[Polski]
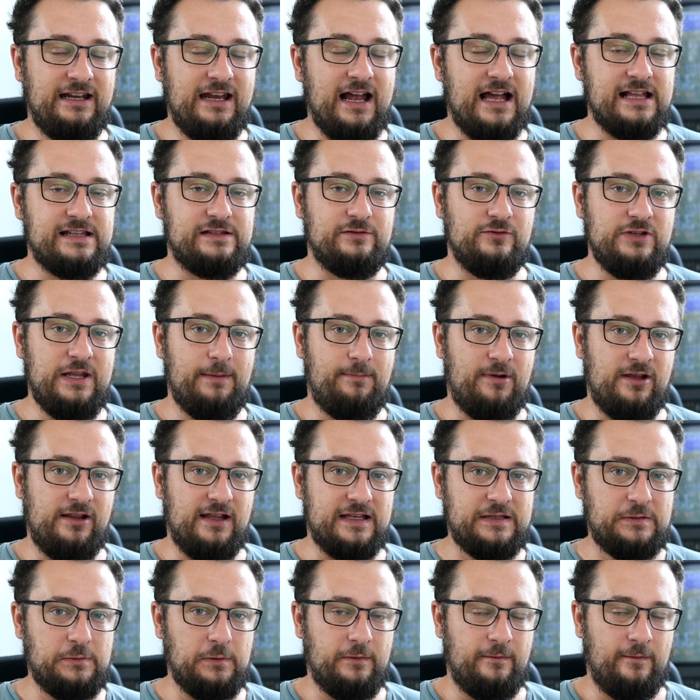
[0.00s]
razu nie
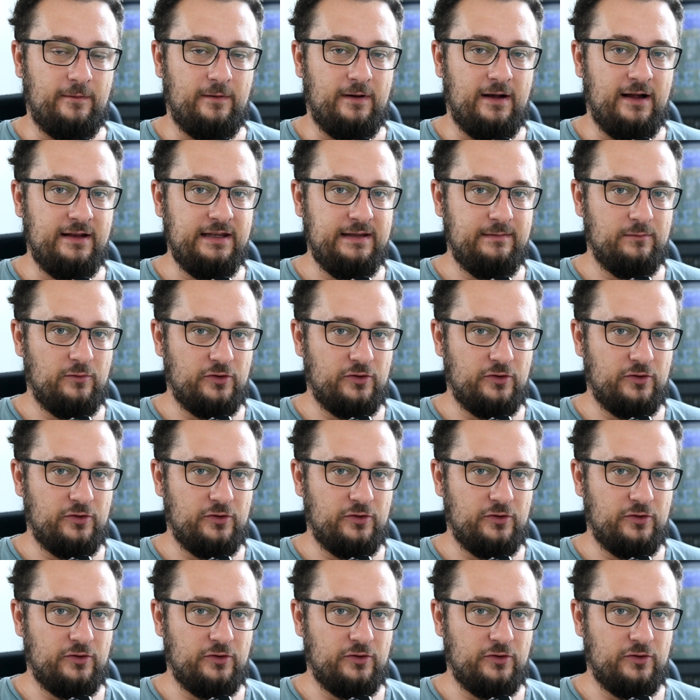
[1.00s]
pada słowo ani